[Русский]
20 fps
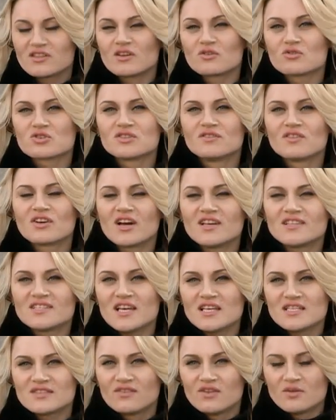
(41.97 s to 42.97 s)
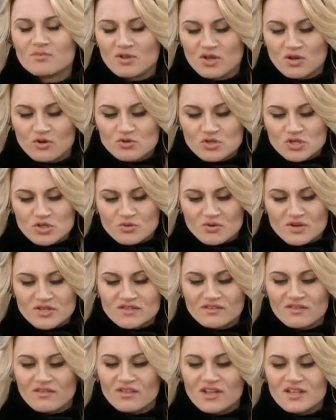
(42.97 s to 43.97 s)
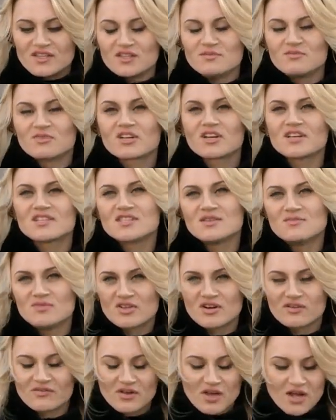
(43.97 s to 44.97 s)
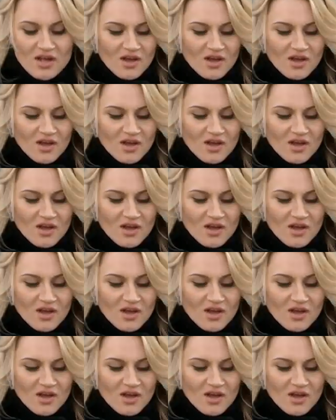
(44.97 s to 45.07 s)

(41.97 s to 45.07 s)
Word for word: дорожного хозяйства и благоустройства Владимир Казимиров.